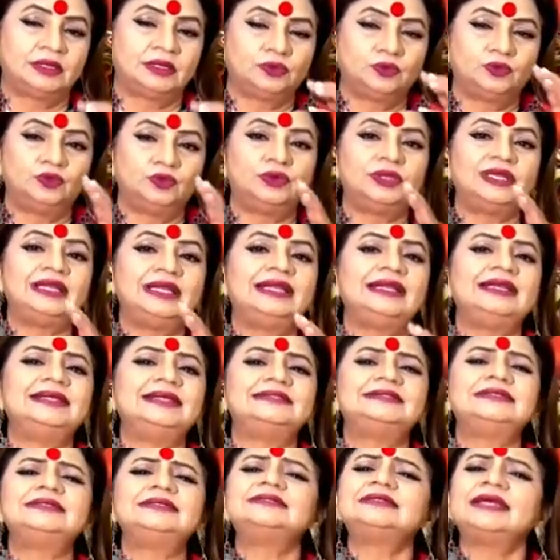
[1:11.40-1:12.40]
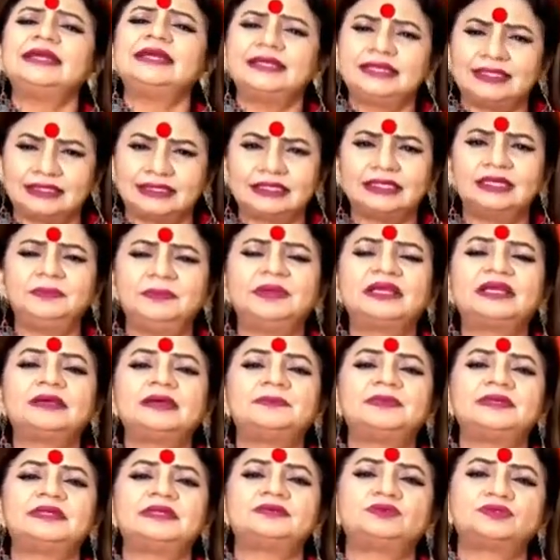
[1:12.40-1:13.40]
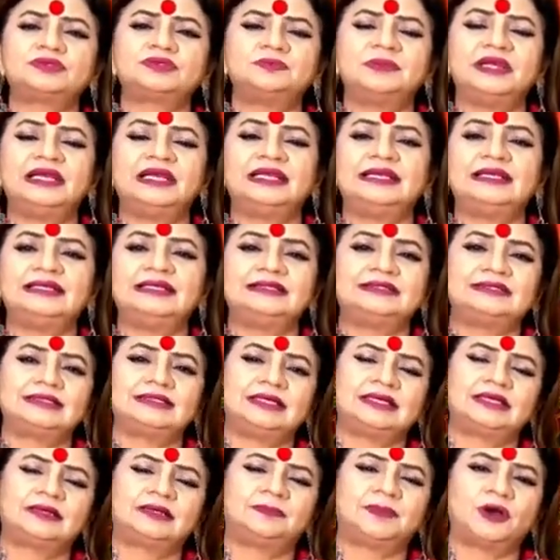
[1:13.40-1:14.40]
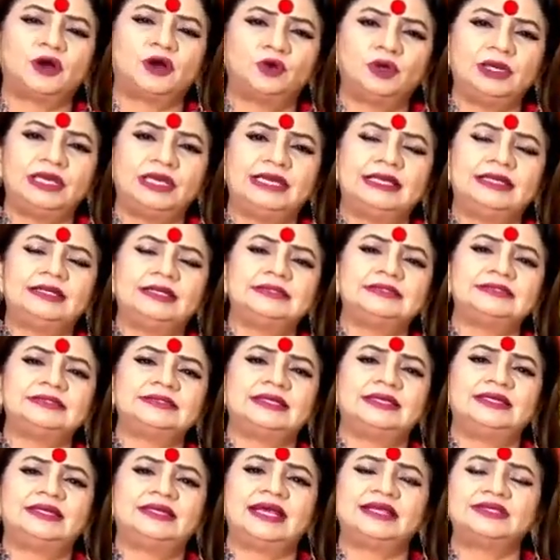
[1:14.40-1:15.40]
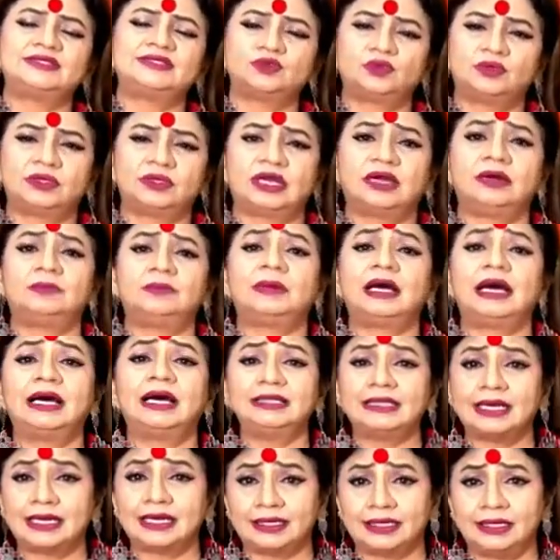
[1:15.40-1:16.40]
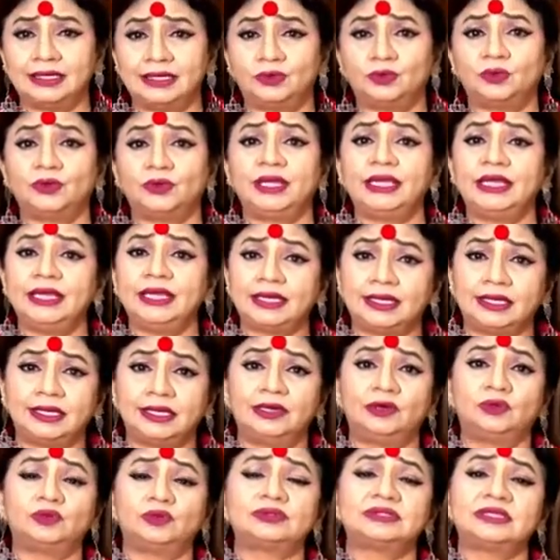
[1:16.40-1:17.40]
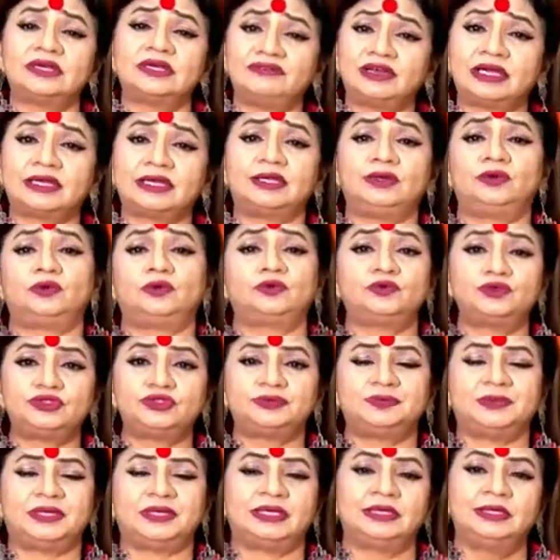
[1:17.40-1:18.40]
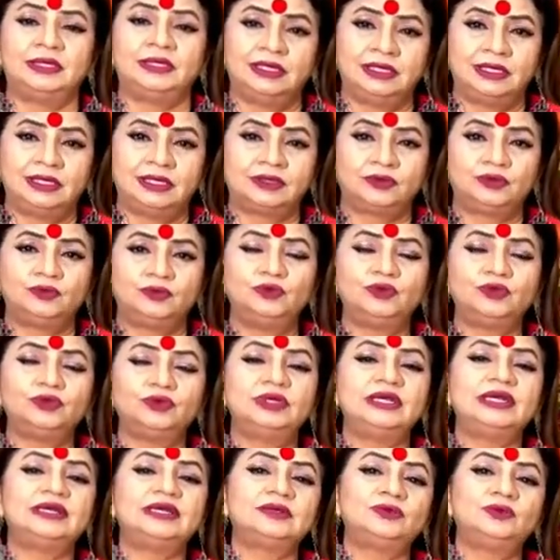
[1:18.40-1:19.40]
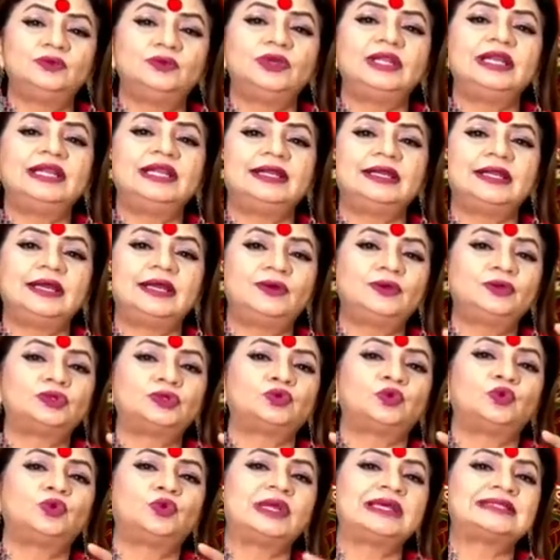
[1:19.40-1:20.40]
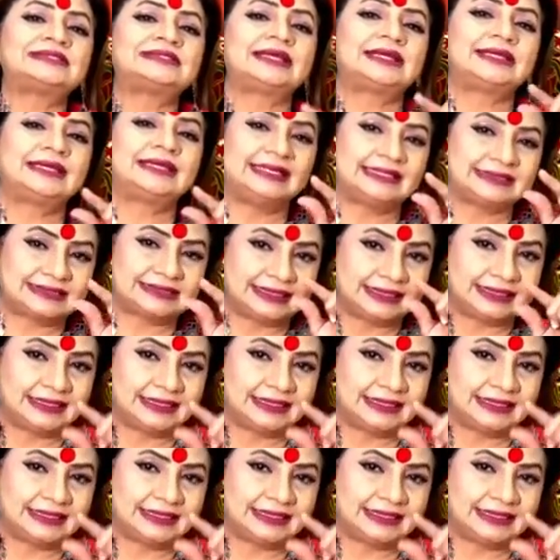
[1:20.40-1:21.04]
गुड़ ले लीजिए चाहे कितने भी कपे उसमें ले लीजिए एक पाव ले लीजिए ढाई सौ ग्राम आधा किलो एक किलो सवा किलो कुछ भी गुड़ गुड़ लेना है और थोड़ा सा केसर